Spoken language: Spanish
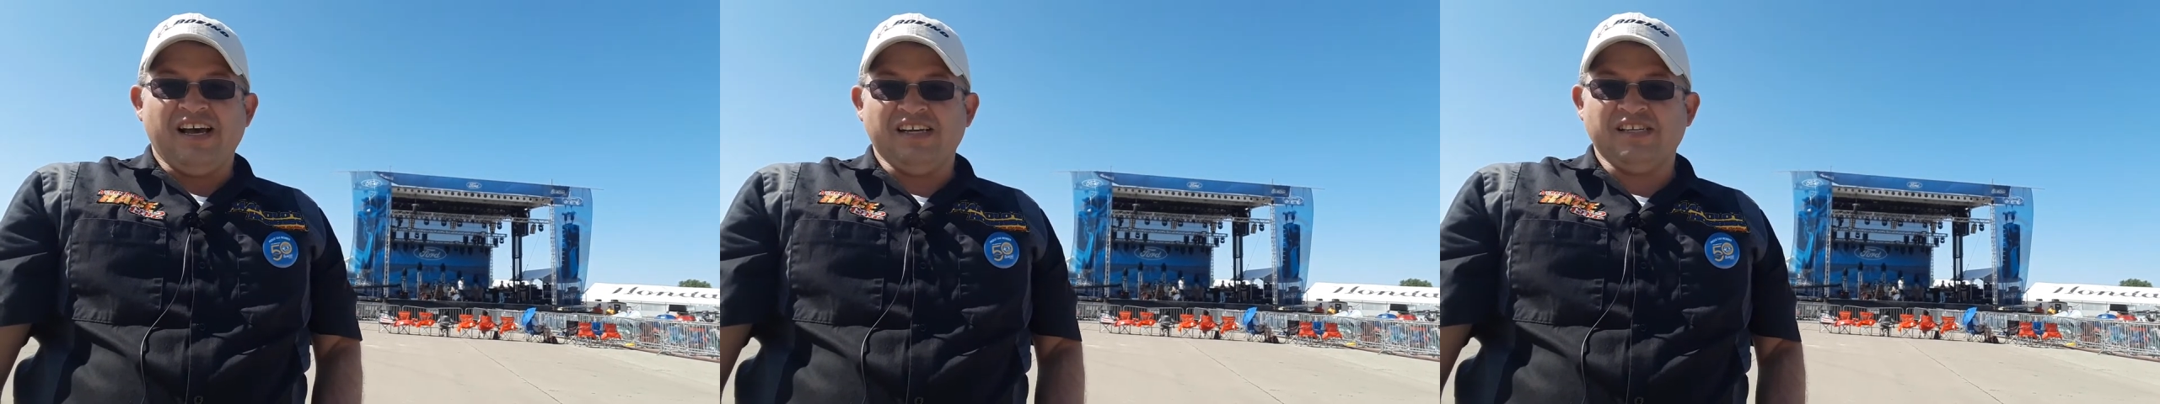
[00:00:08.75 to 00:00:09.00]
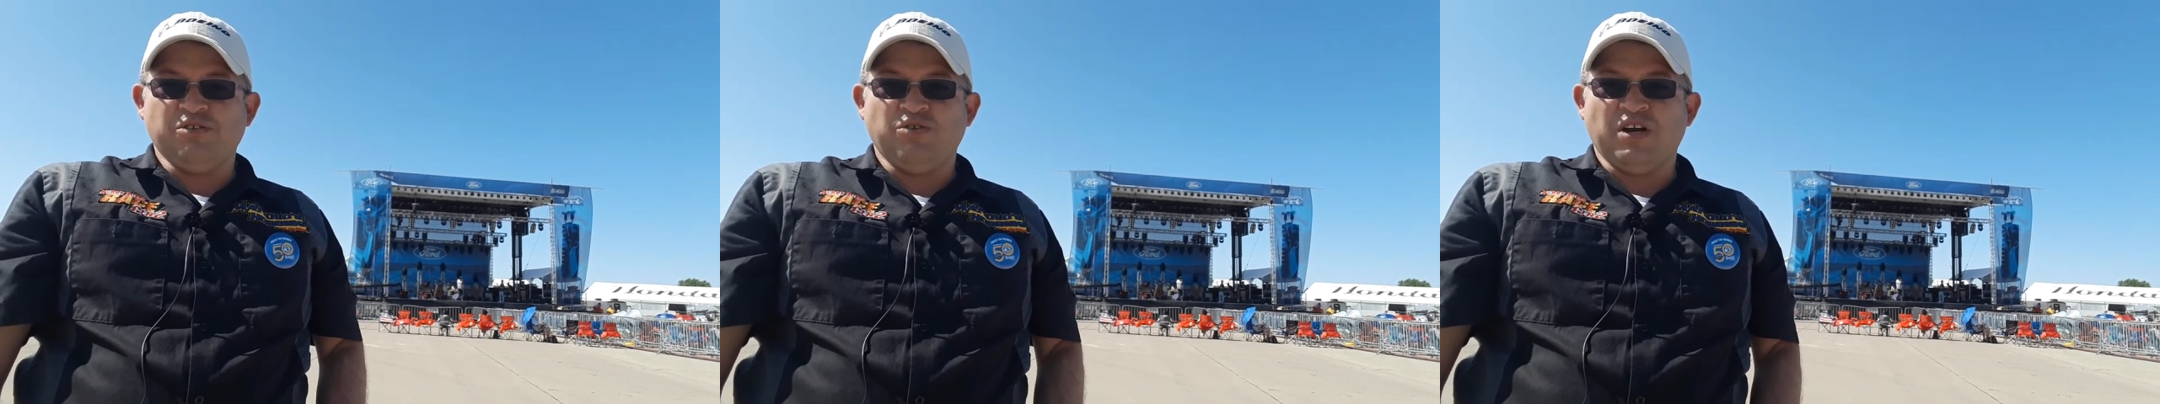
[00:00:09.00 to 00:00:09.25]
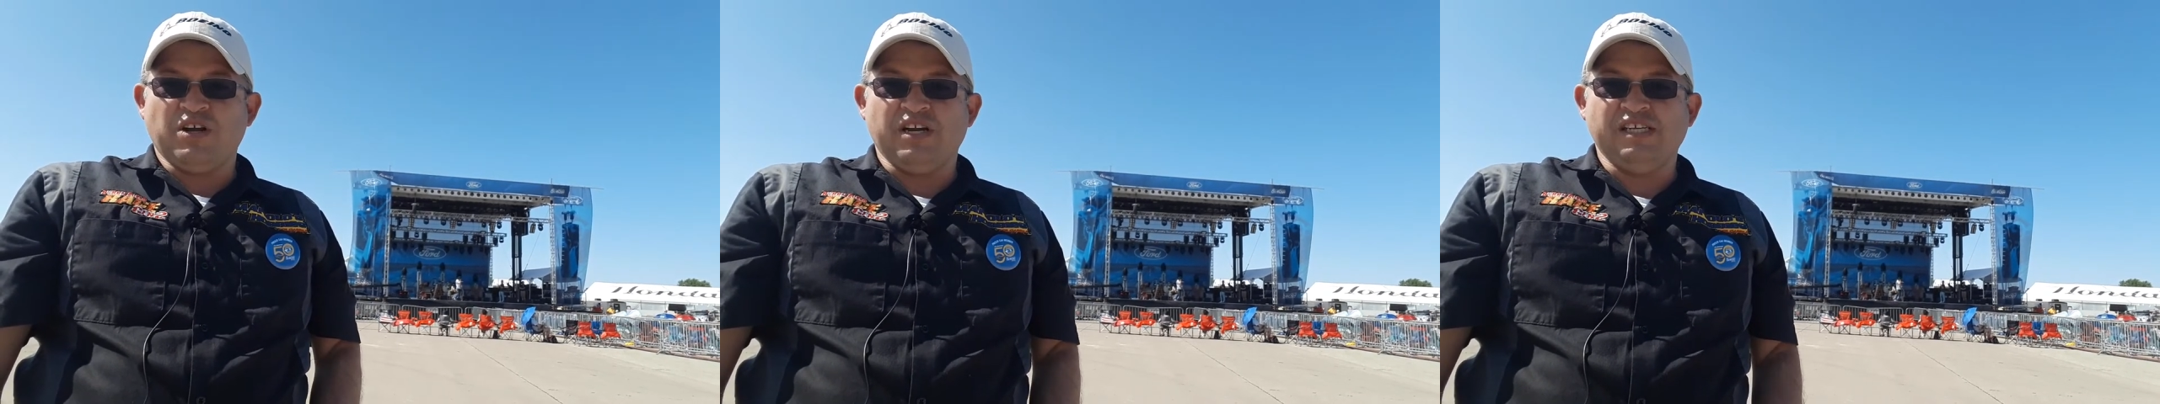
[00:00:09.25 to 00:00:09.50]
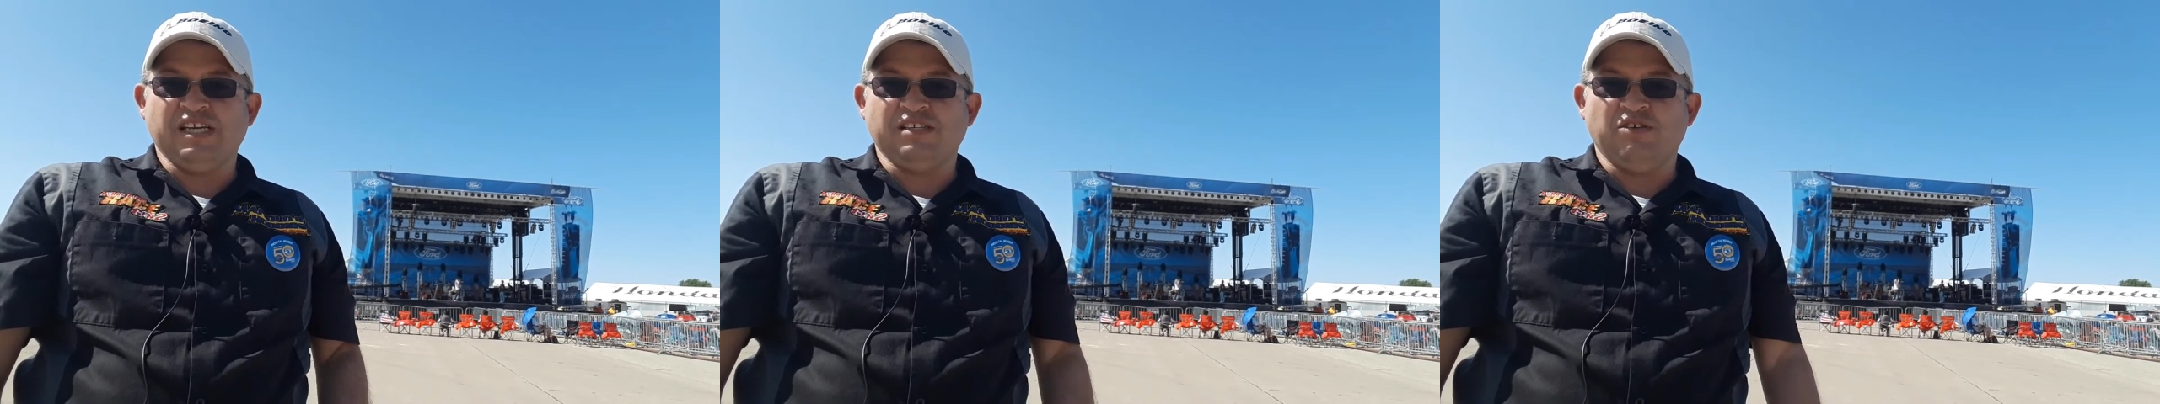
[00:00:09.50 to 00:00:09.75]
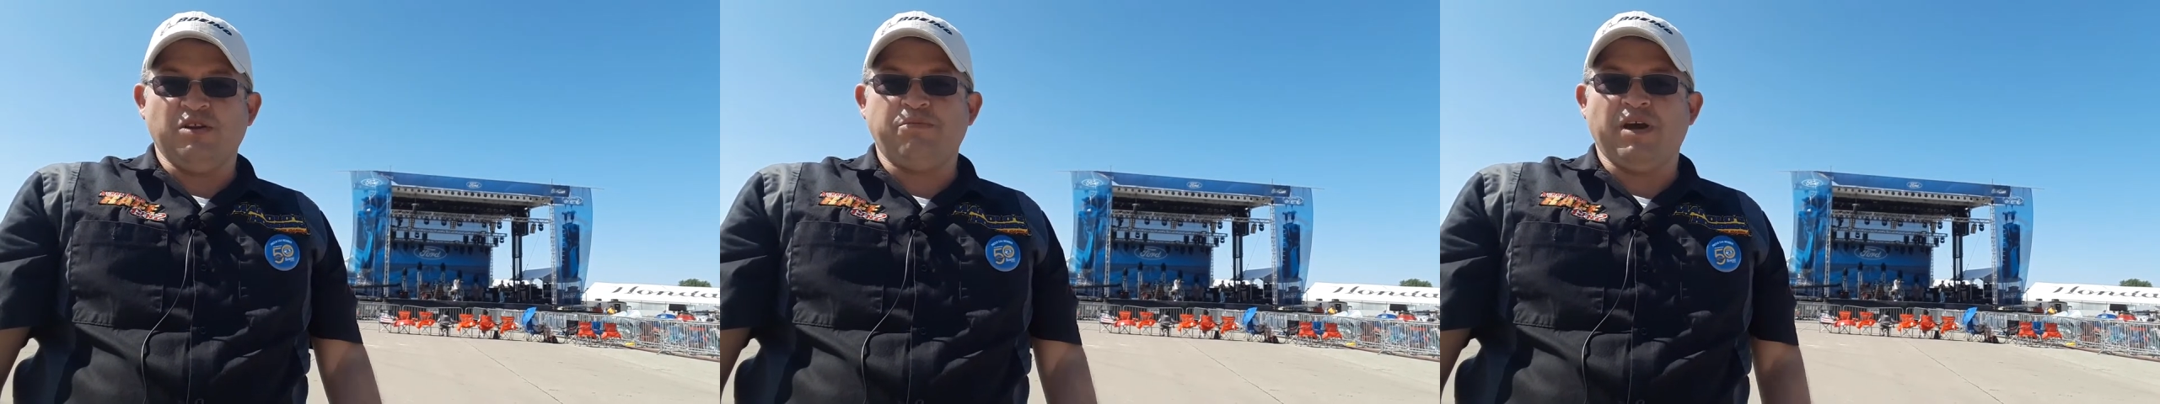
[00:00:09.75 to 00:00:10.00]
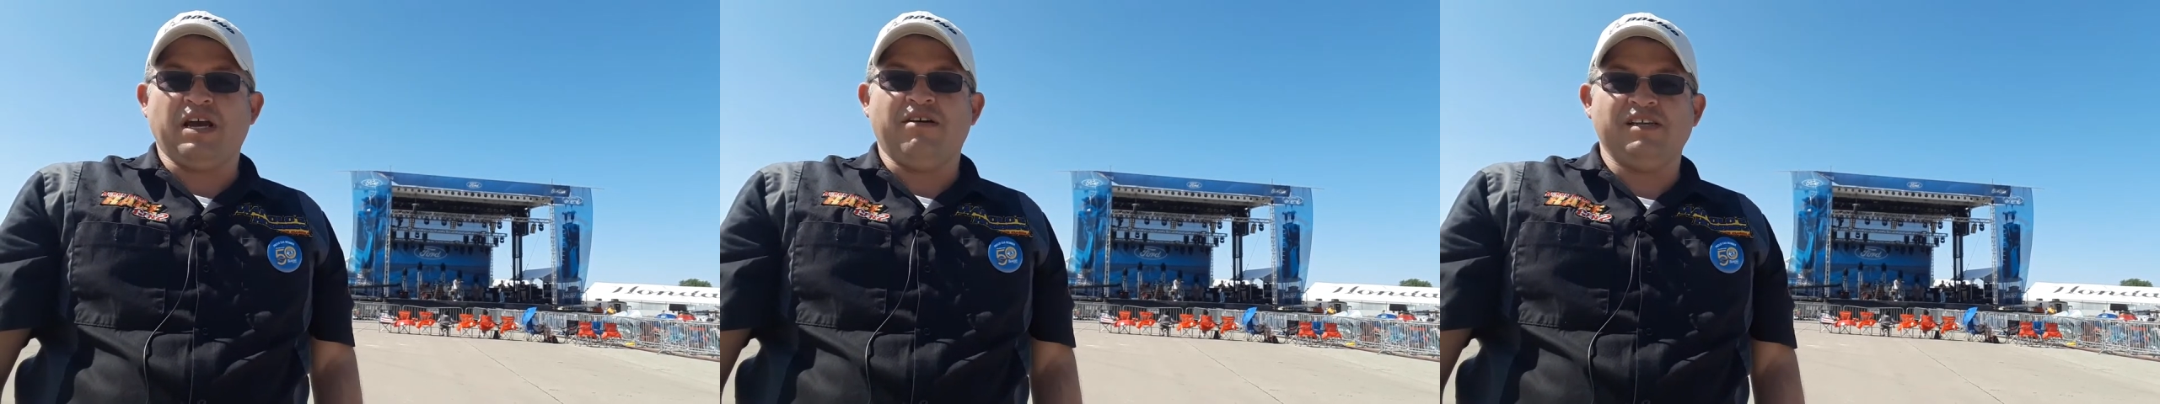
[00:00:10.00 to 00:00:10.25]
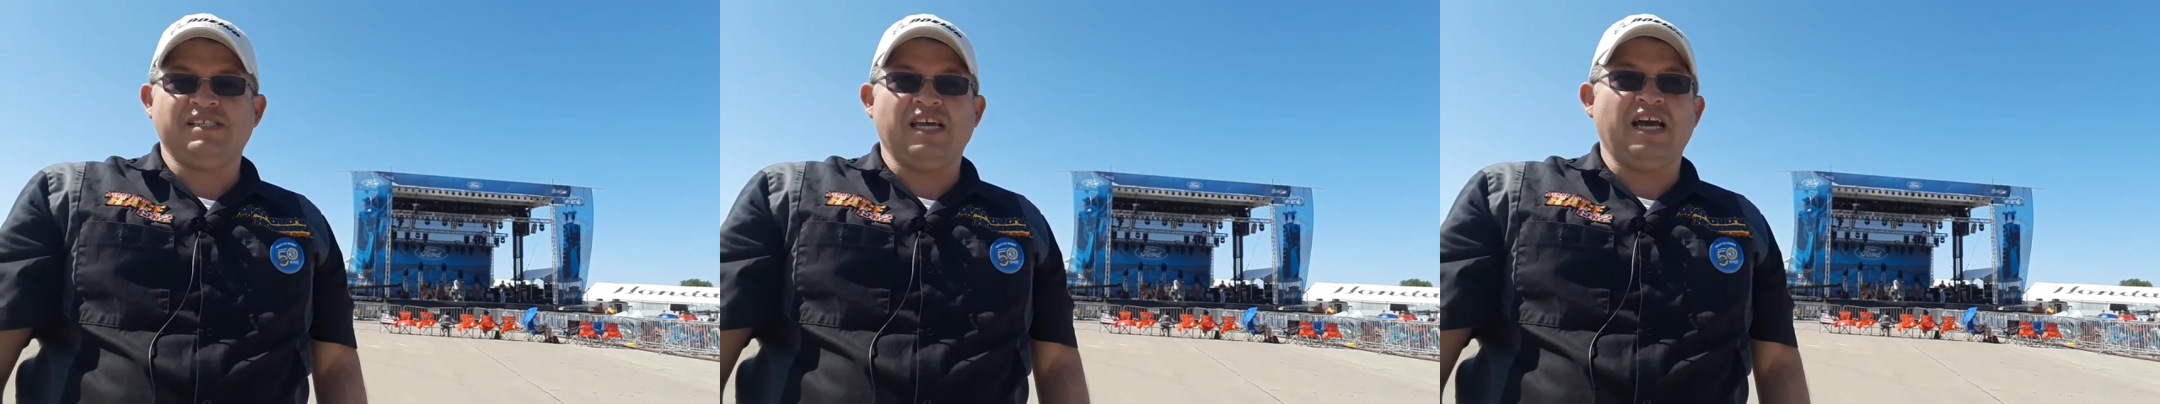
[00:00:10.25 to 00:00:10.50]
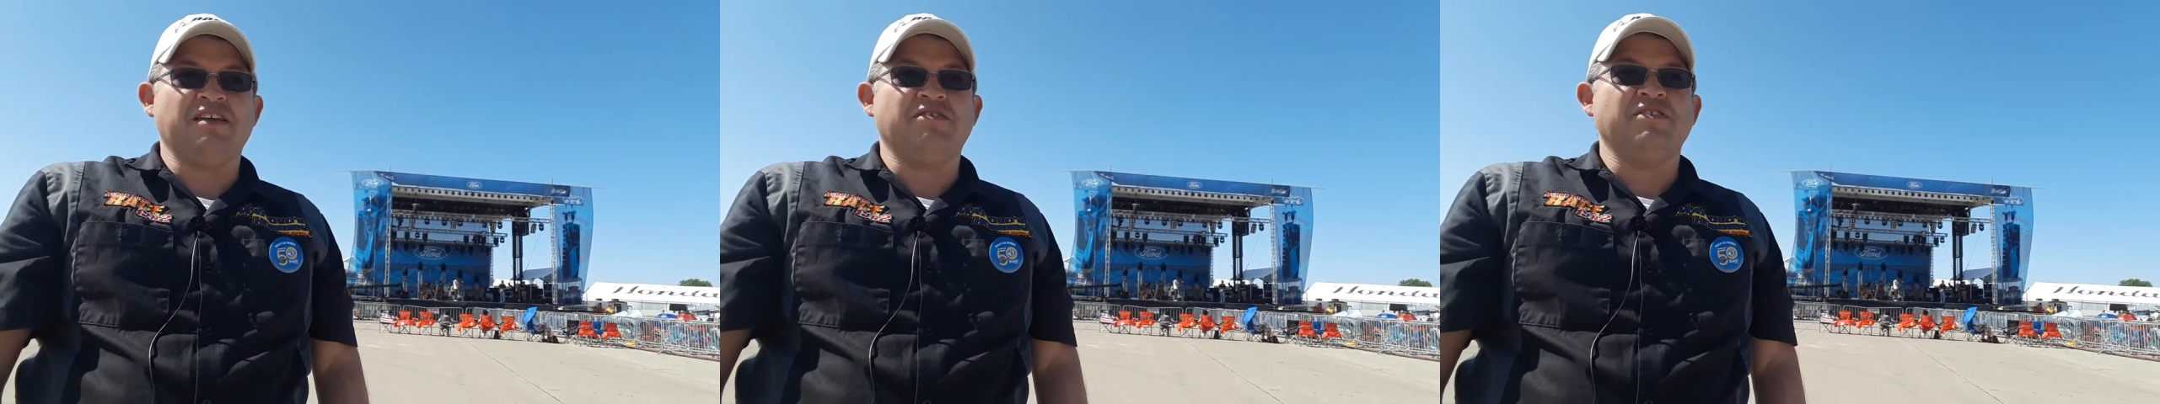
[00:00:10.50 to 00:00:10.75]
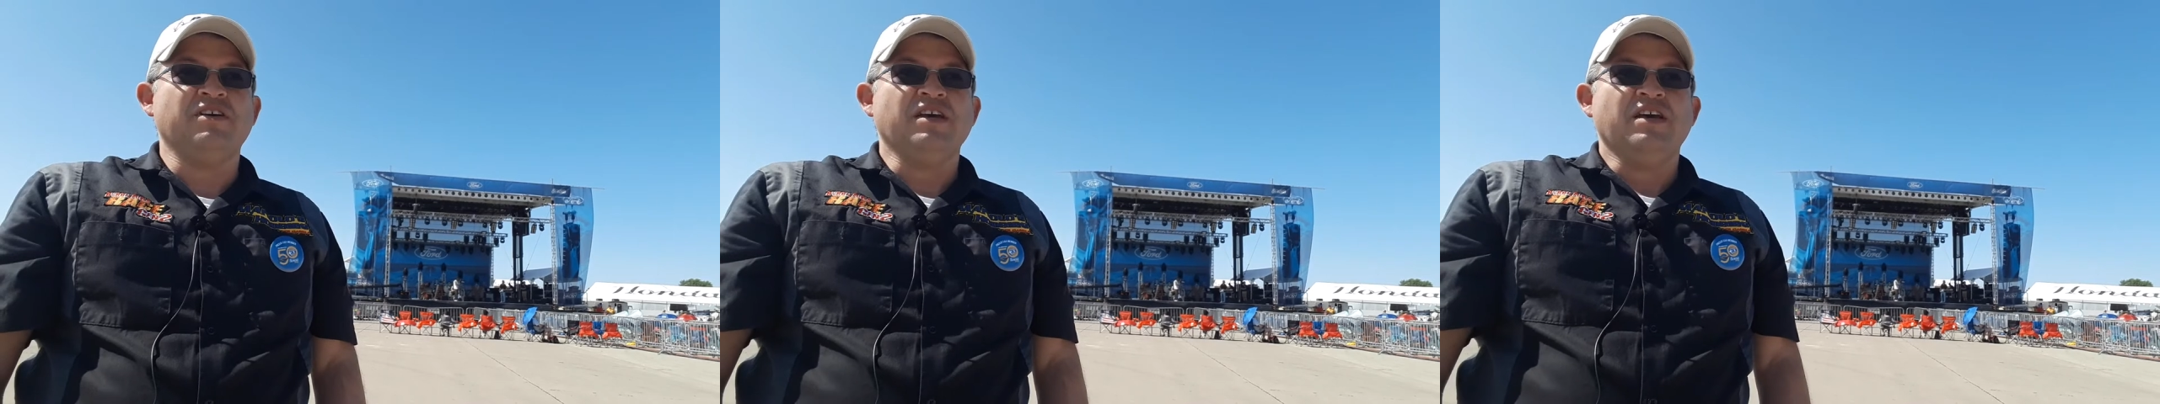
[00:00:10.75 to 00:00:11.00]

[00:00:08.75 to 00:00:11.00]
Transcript: haciendo una organización impecable este año.